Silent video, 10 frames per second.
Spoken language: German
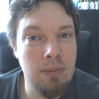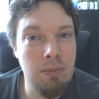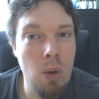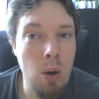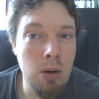
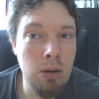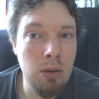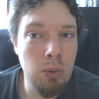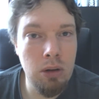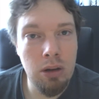morgen
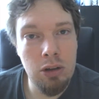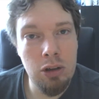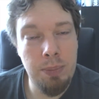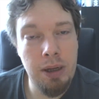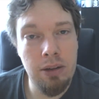oder
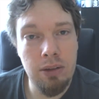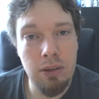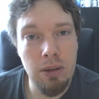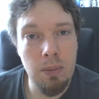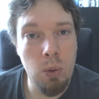
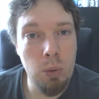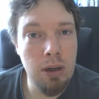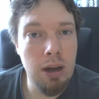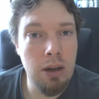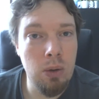spätestens am
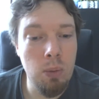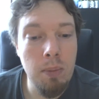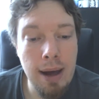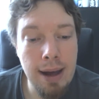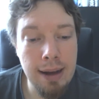Montag
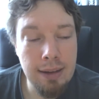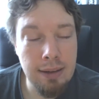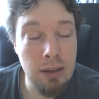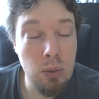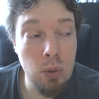um
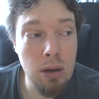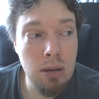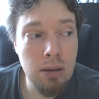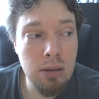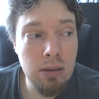18 Uhr.